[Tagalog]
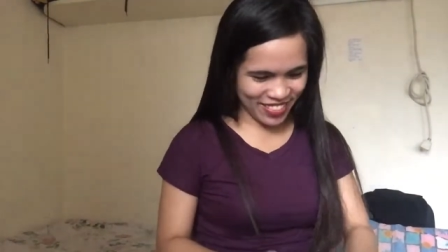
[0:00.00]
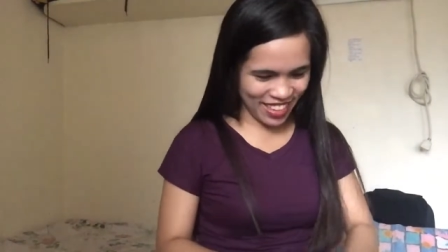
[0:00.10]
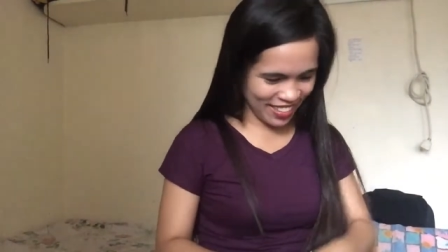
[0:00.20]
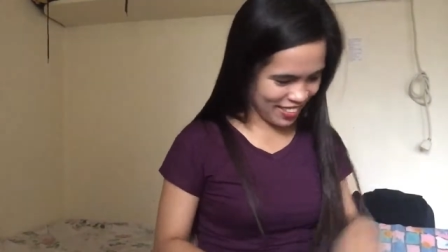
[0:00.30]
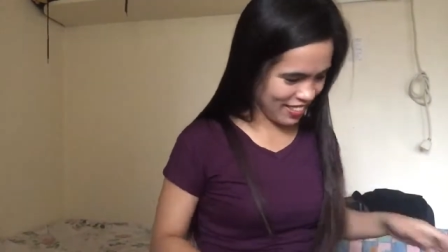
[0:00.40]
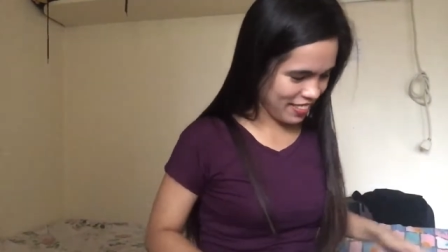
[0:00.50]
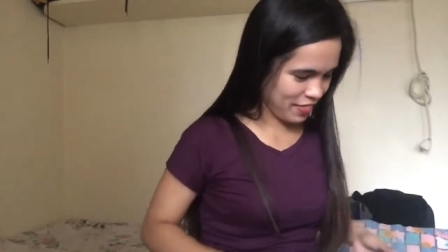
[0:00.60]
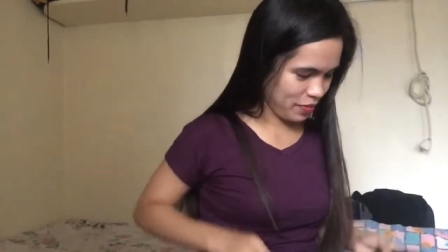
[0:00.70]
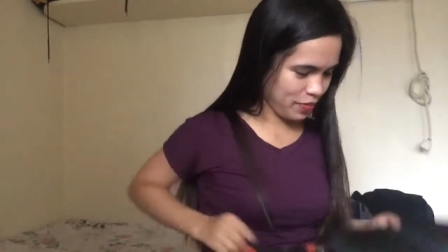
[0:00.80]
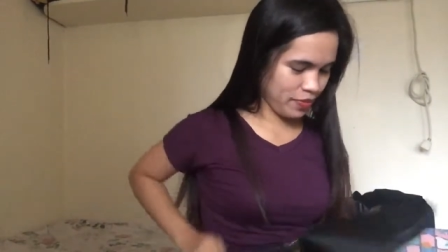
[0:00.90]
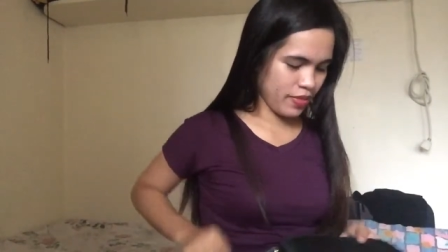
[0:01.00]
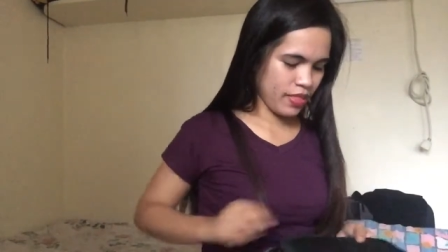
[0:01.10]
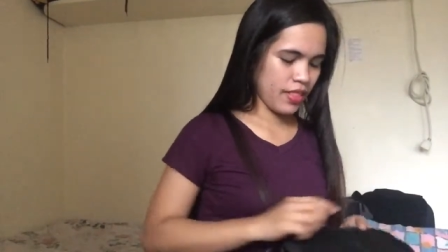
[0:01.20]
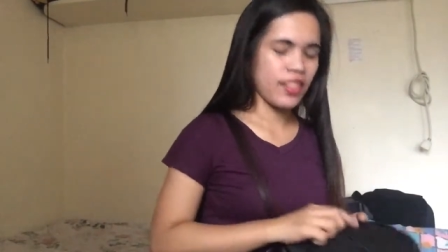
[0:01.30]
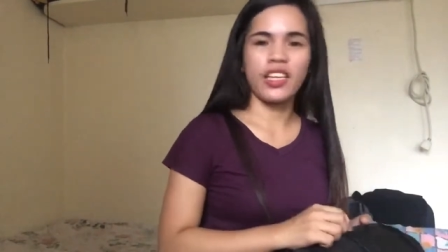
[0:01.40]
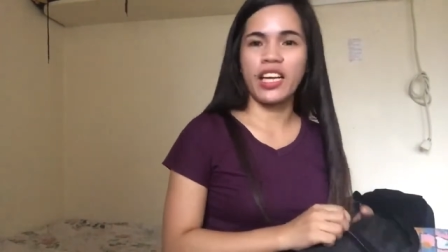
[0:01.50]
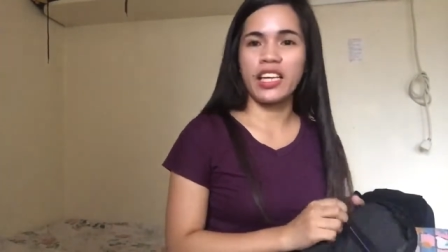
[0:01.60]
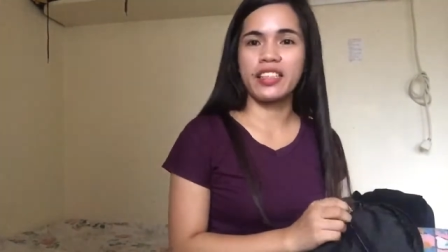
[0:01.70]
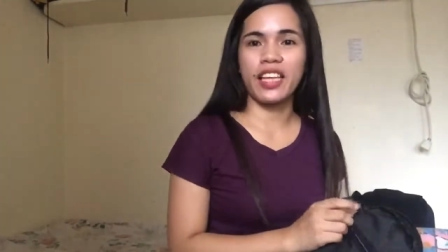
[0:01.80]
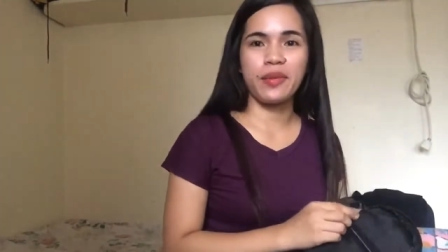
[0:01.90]
Joke lang.
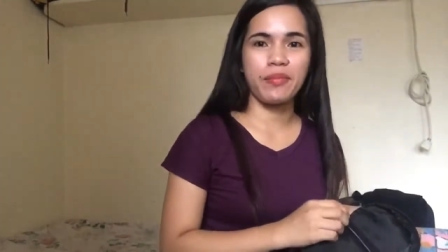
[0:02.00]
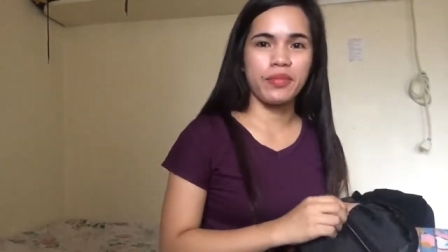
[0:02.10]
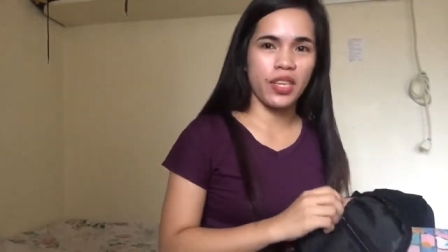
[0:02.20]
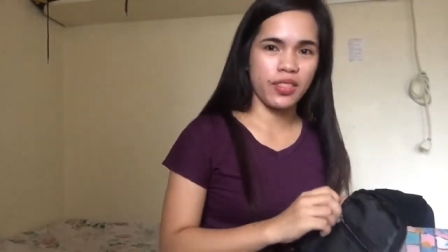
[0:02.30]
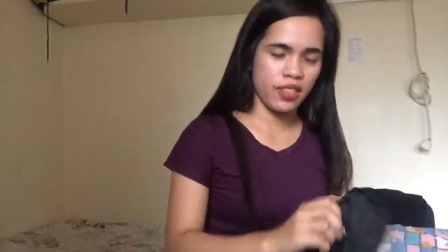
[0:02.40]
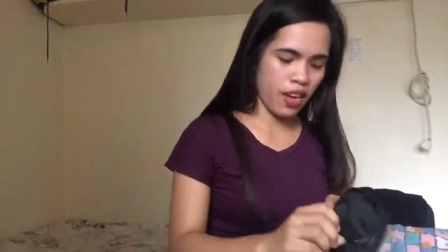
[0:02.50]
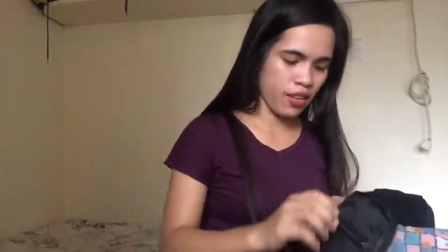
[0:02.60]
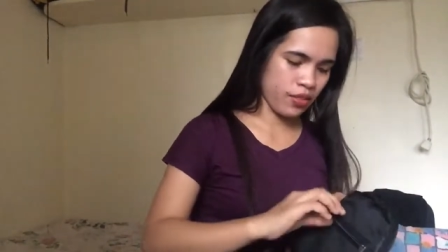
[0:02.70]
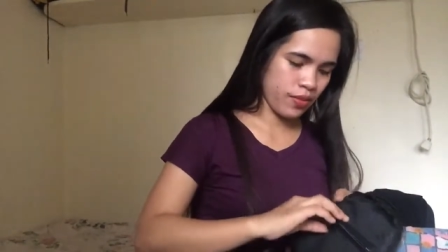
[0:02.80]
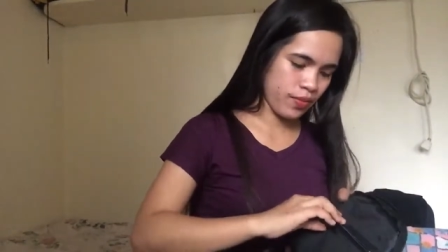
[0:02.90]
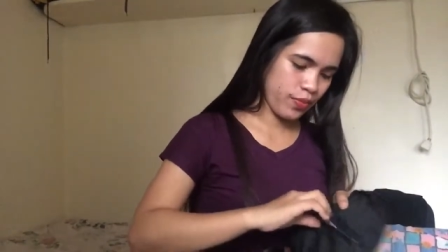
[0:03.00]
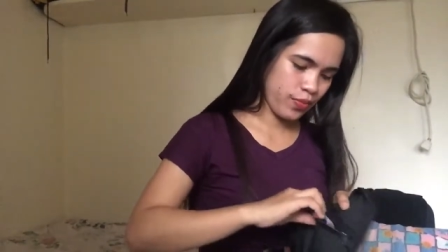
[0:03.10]
Naging tanim drugs tayo.